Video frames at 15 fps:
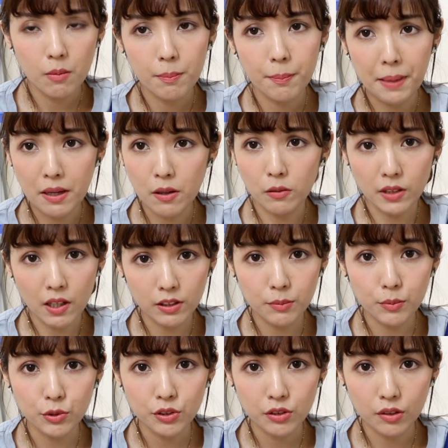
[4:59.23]
没有到那
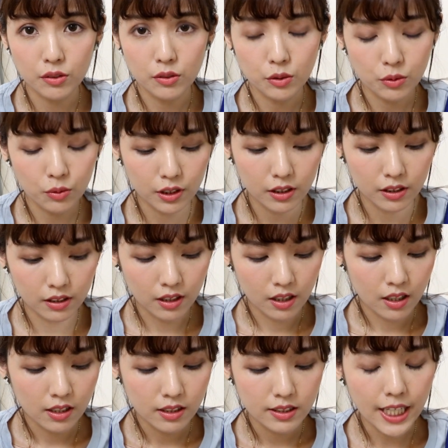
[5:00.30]
么深，所以
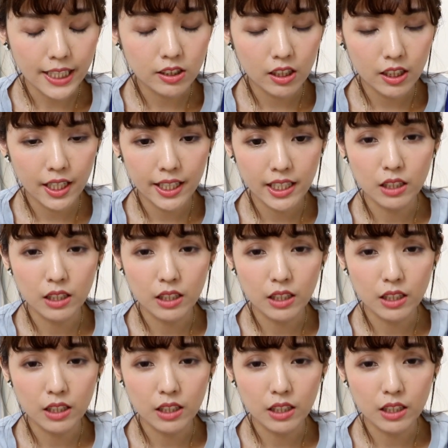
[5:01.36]
在遮黑